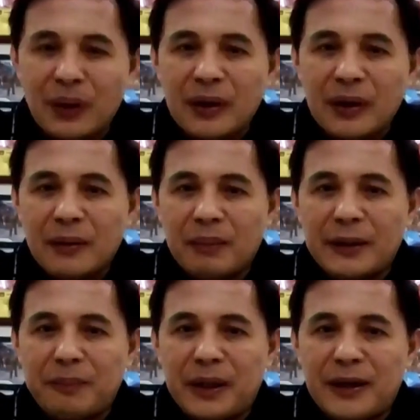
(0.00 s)
might
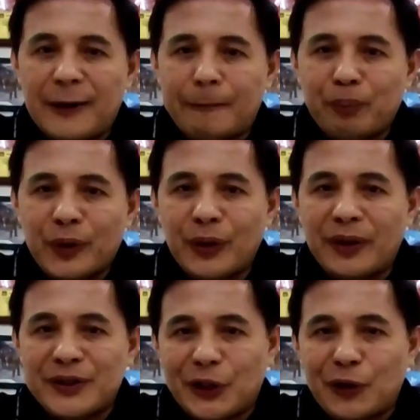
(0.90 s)
be uh, you know
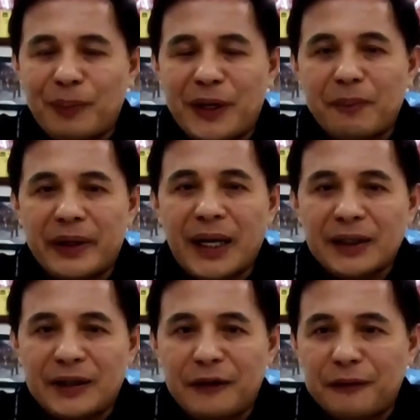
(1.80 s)
instead of being
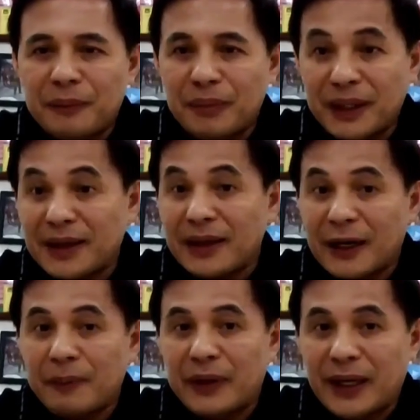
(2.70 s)
productive maging
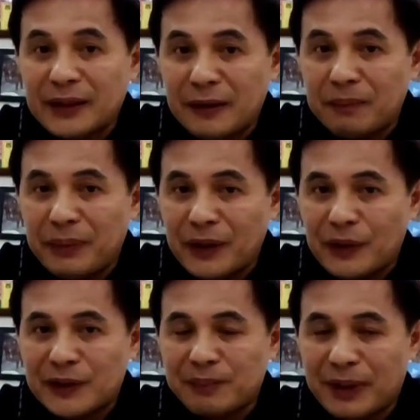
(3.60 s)
unproductive
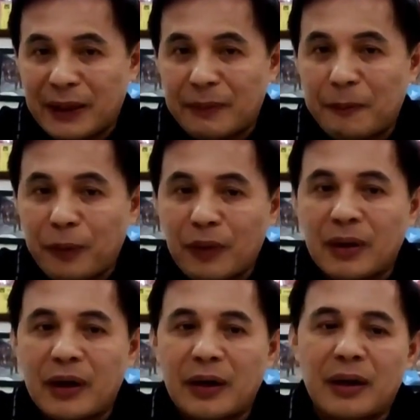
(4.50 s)
because marami pong
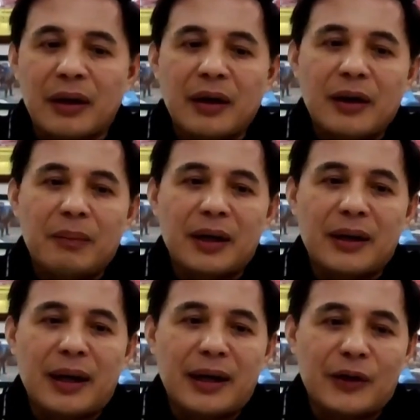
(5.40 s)
uh,
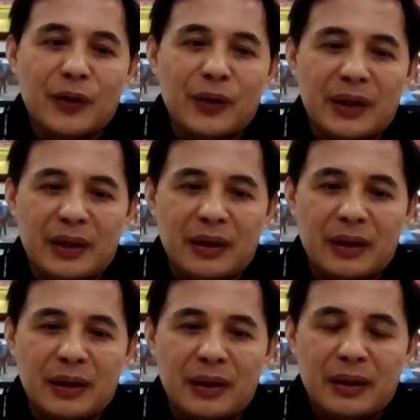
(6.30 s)
magkakaroon ng
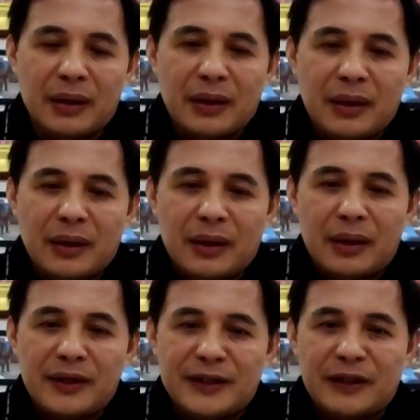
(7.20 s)
uh, uh,
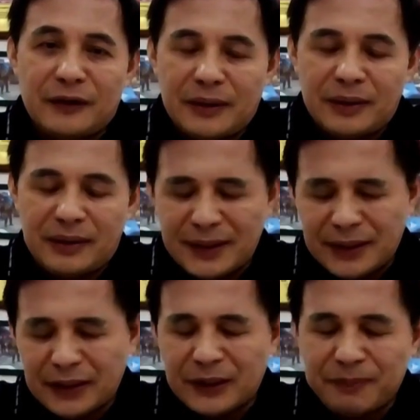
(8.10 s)

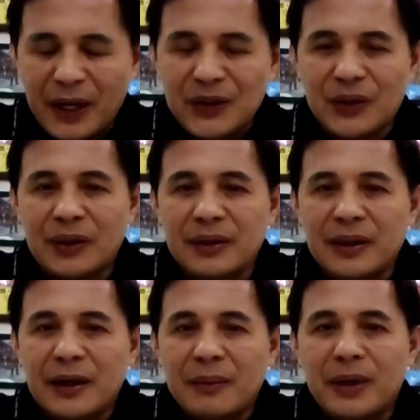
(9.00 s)
dissatisfaction
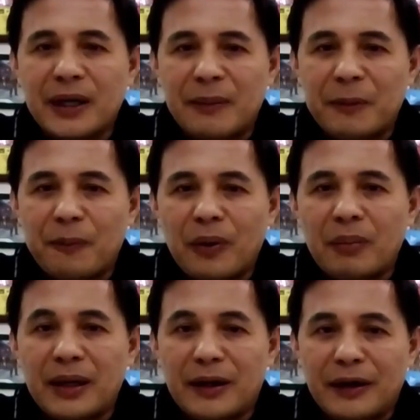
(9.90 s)
marami
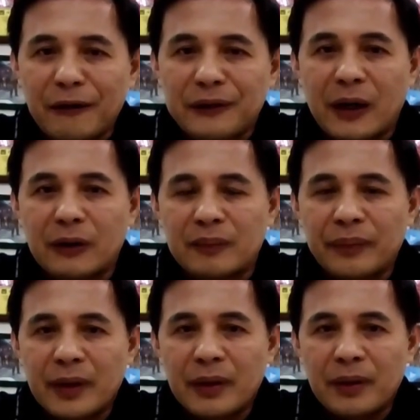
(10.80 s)
pong male-left out
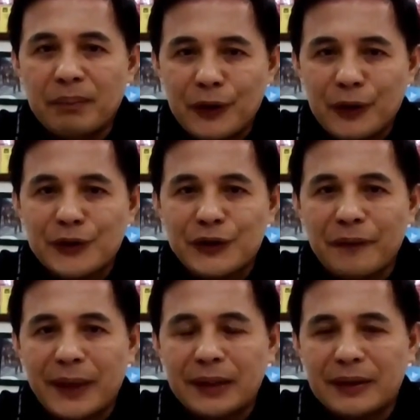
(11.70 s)
because
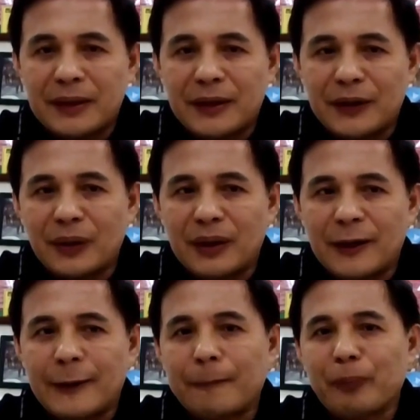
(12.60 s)
of that uh, you
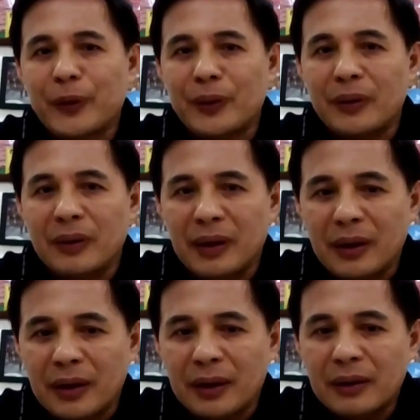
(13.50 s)
know uh,
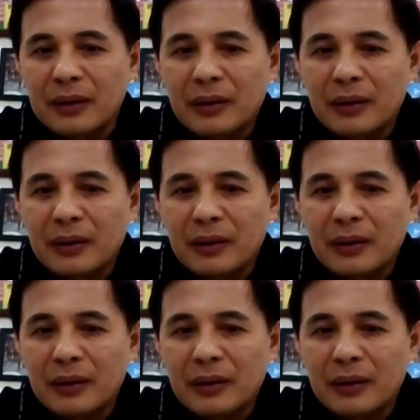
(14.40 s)
yung uh,